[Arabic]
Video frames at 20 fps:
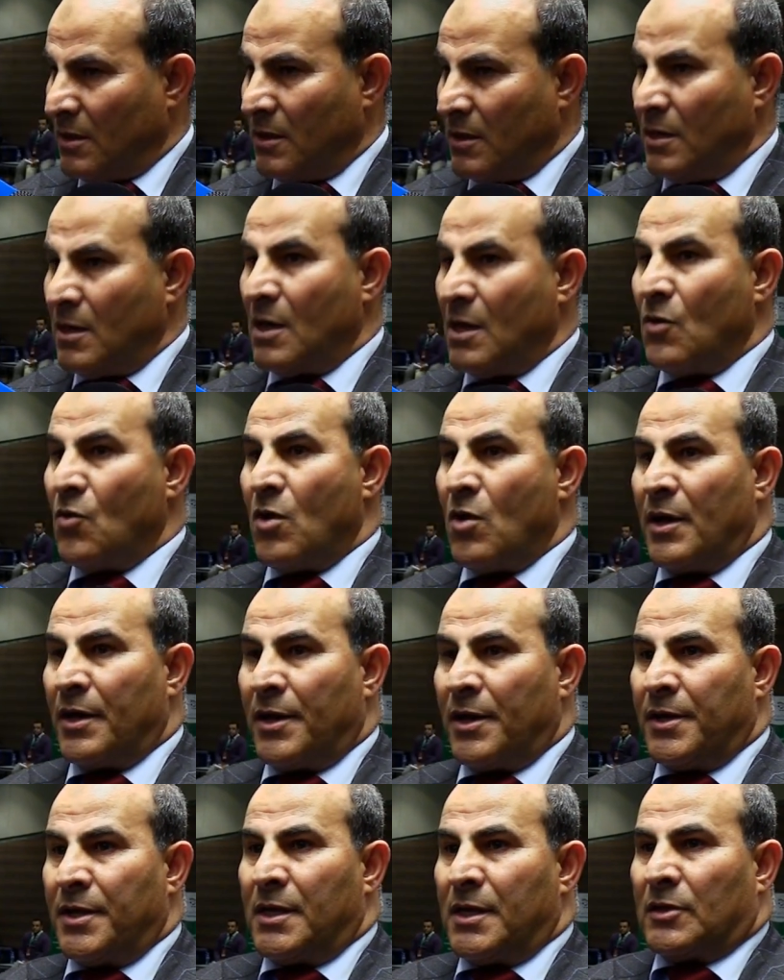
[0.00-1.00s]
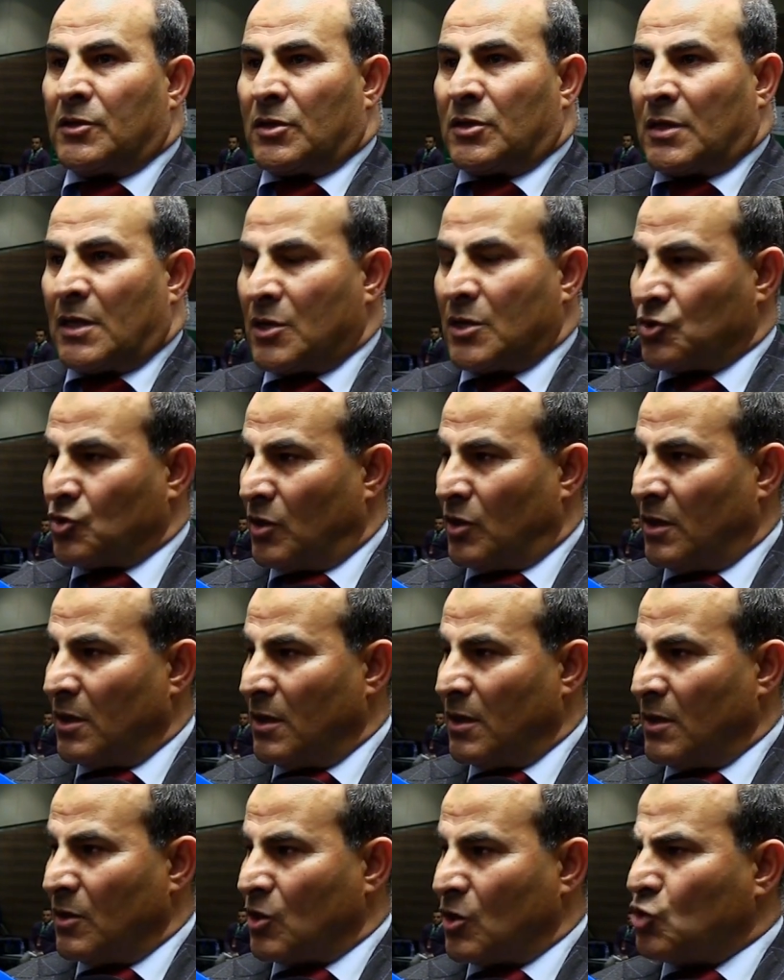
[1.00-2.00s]
النوايا نيه الترشح
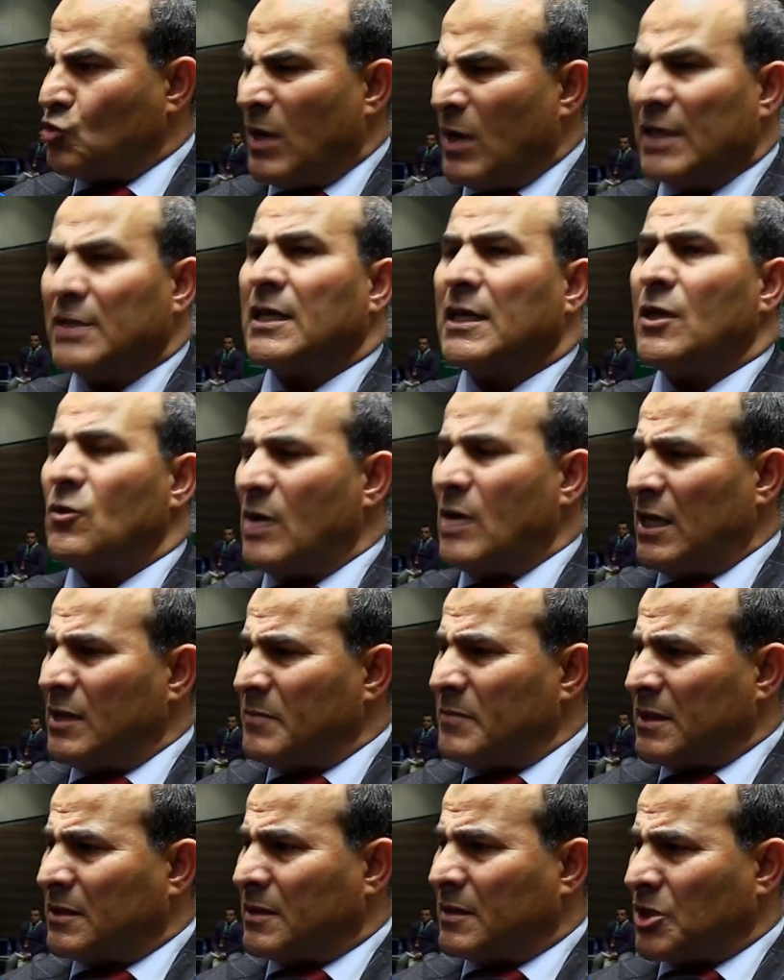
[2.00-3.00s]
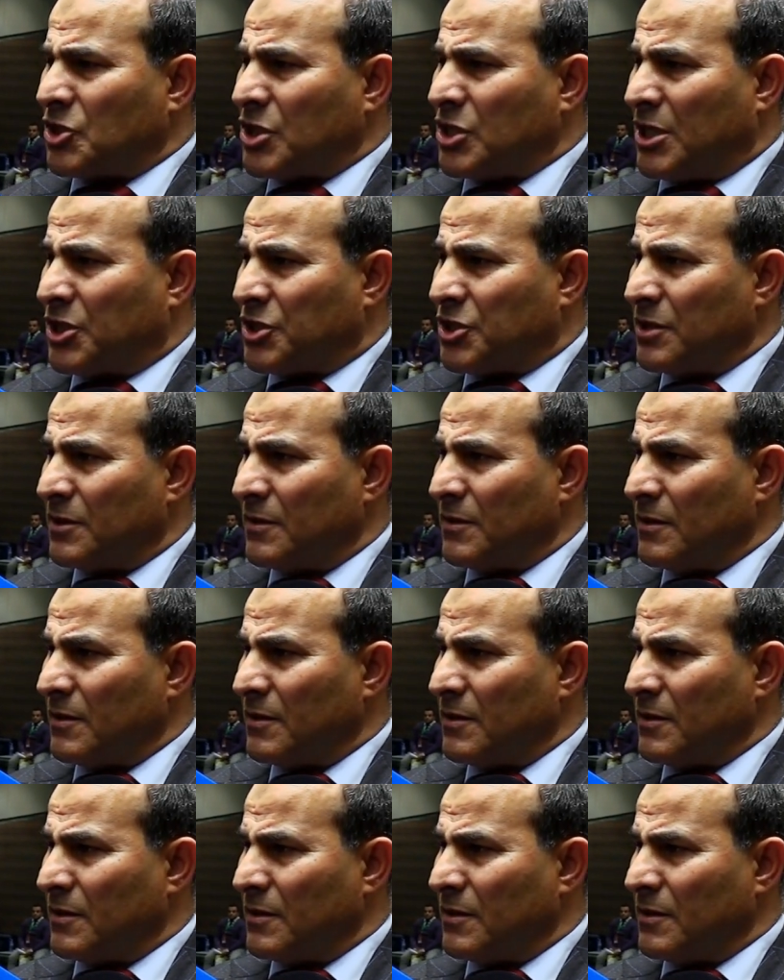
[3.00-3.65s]
شو واحد قال واحد ما ترشحش